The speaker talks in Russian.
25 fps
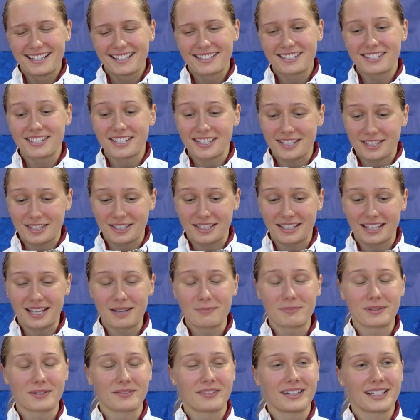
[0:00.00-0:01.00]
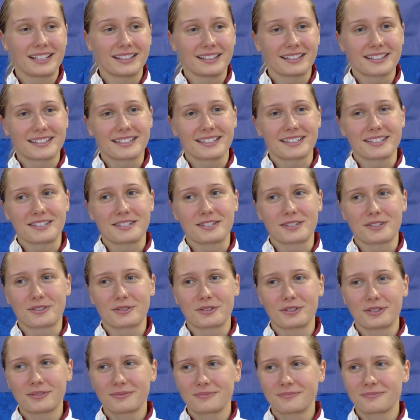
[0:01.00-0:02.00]
Честно, я провалила целый
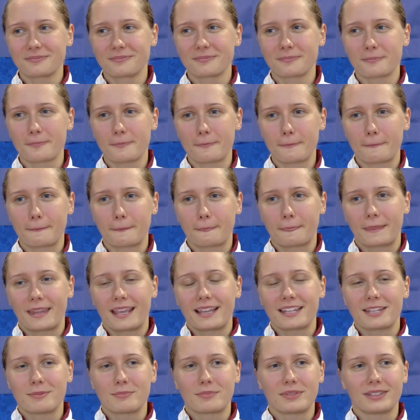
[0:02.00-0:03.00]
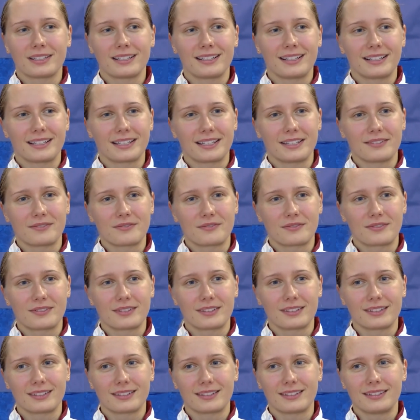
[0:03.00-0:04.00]
сезон. Я не была ни,
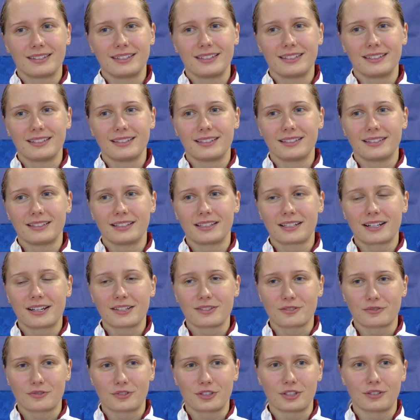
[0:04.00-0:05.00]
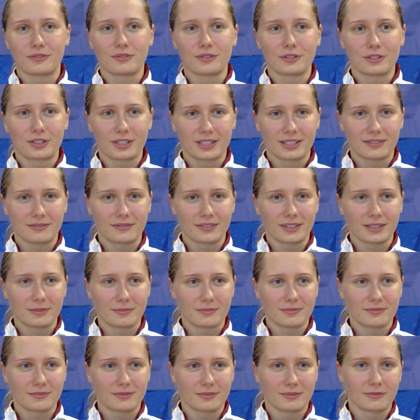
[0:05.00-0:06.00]
ни разу в четверке в,
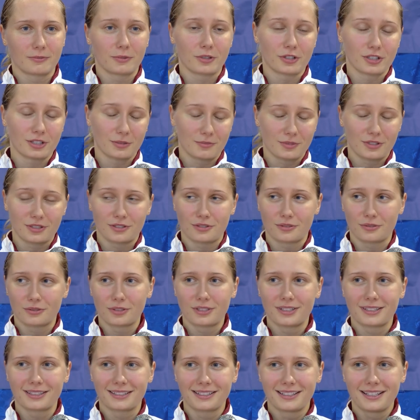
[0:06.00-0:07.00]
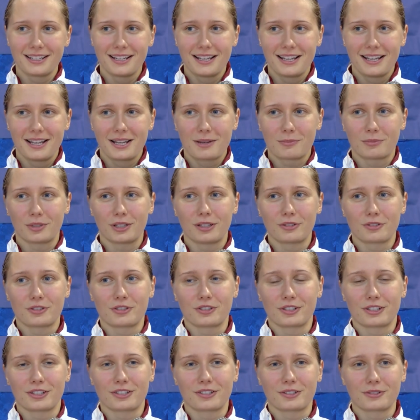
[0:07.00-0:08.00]
этом, в прошлом сезоне. Была
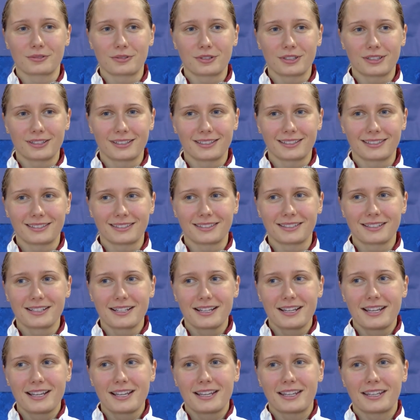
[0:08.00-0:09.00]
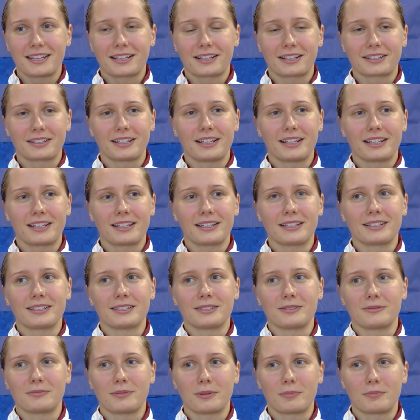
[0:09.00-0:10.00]
очень расстроена. И когда
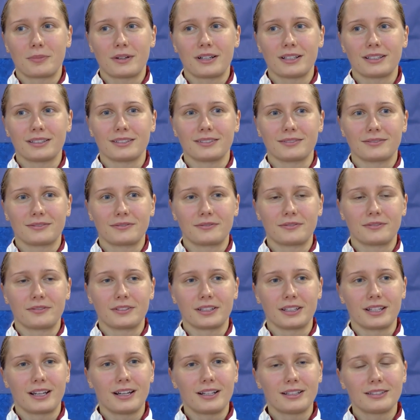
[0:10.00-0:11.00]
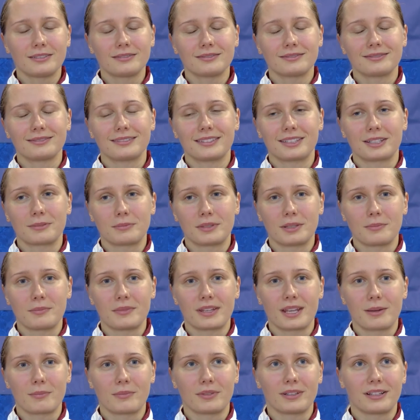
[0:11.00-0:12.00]
я попала в финал, это для
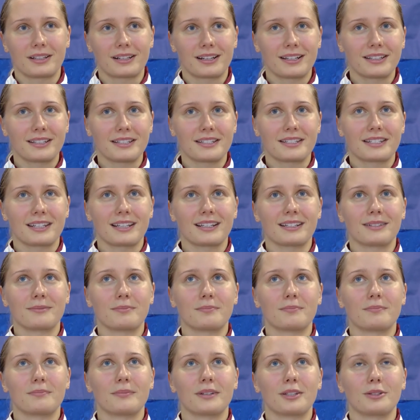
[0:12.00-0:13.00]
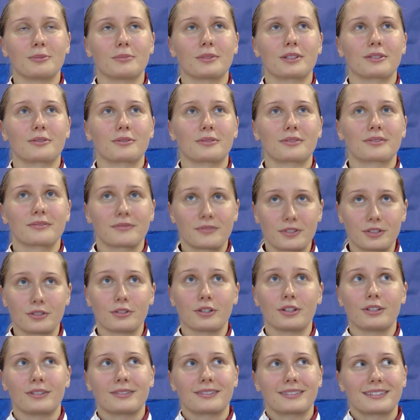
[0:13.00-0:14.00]
меня была радость. Я подумала,
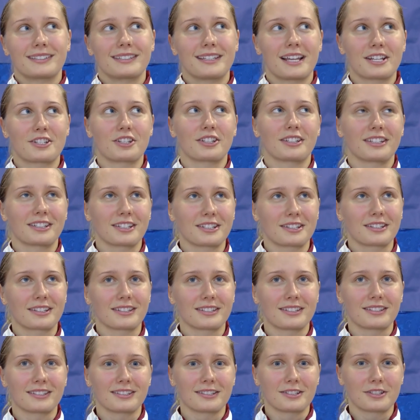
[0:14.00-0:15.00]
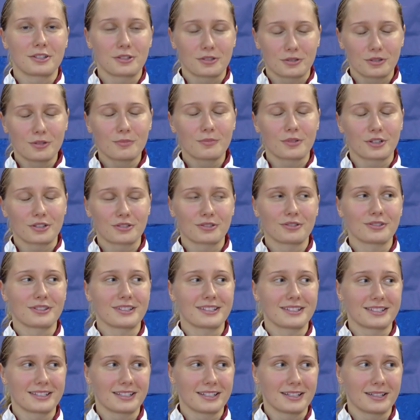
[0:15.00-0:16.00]
все, значит, этот э, сезон прошел
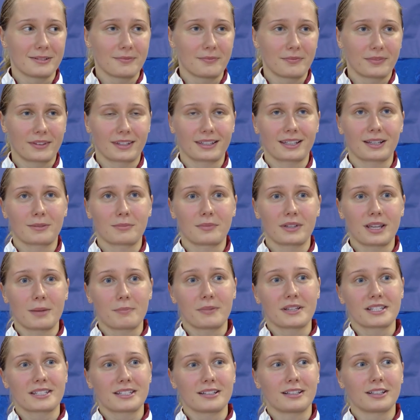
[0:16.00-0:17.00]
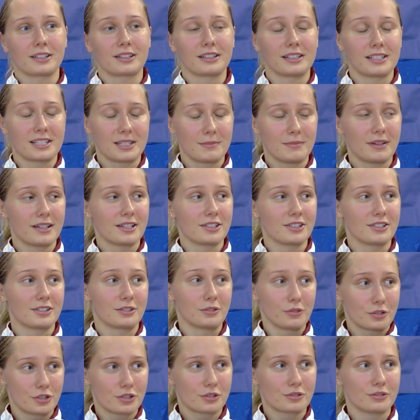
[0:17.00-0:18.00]
не зря. Как бы я поставила для себя
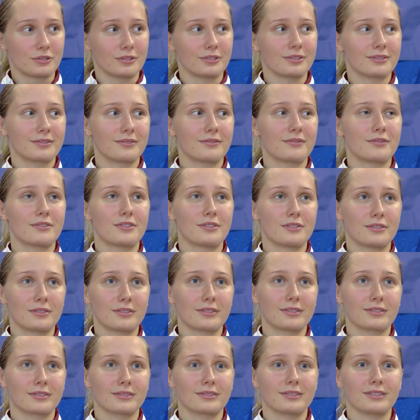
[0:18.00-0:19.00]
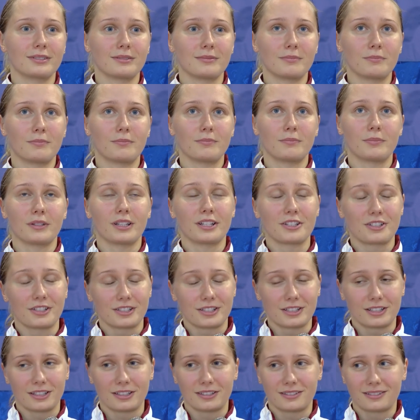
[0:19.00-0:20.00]
точку, э,
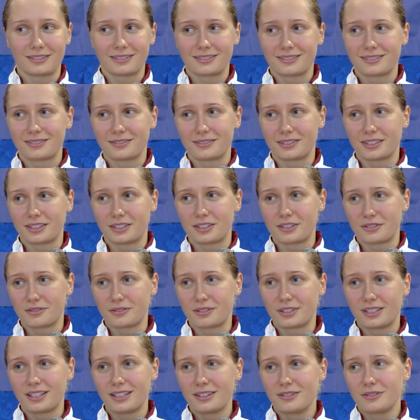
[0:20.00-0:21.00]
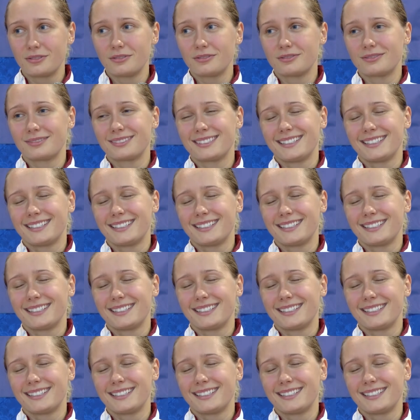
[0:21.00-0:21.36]
положительный результат. Ну,